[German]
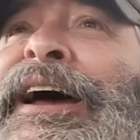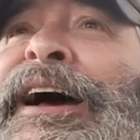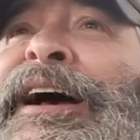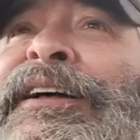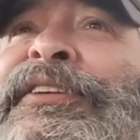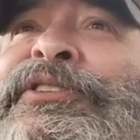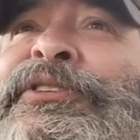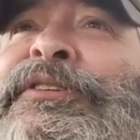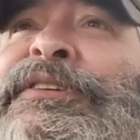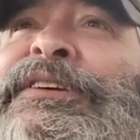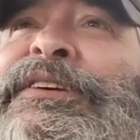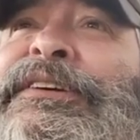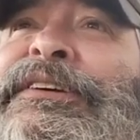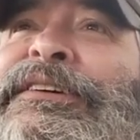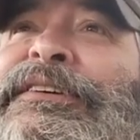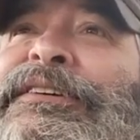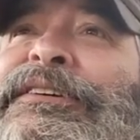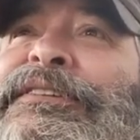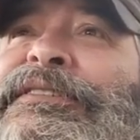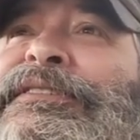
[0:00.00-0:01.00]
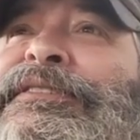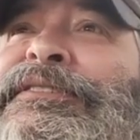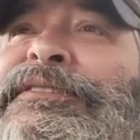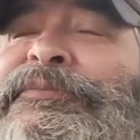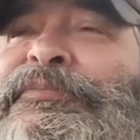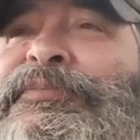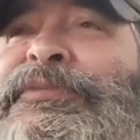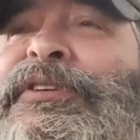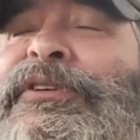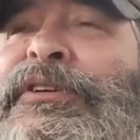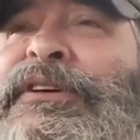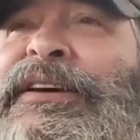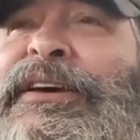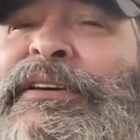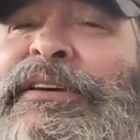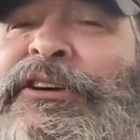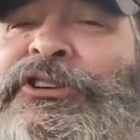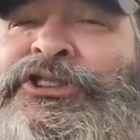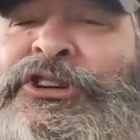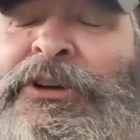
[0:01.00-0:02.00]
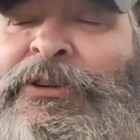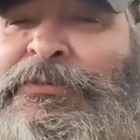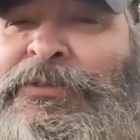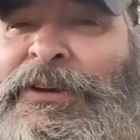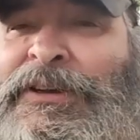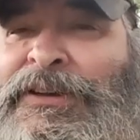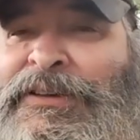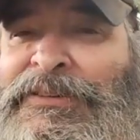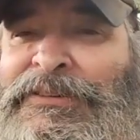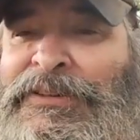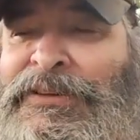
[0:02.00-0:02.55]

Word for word: Also die äh, Containerschiffe,